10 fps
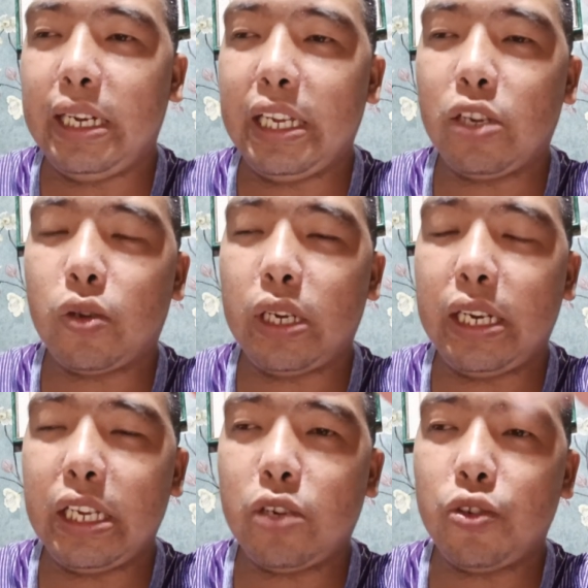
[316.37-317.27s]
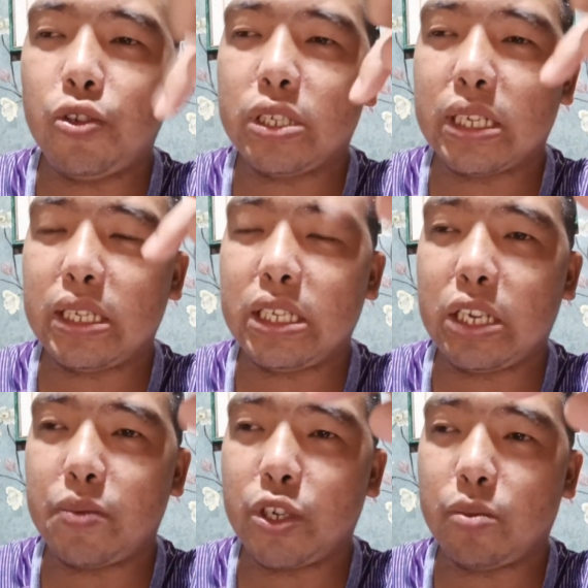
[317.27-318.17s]
lilink lilink ko yun sa
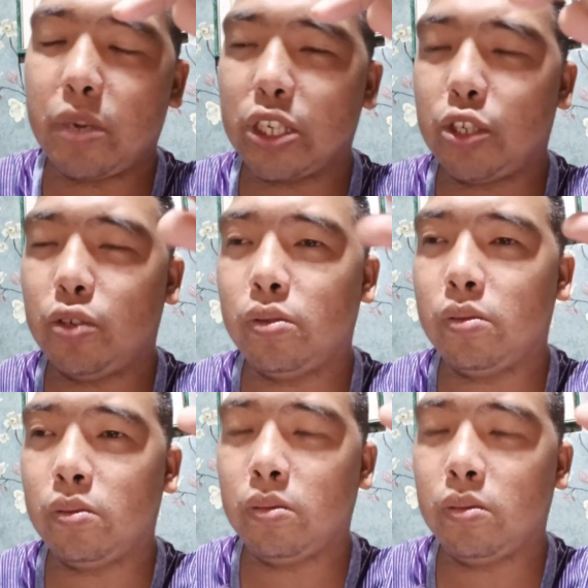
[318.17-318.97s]
description box yung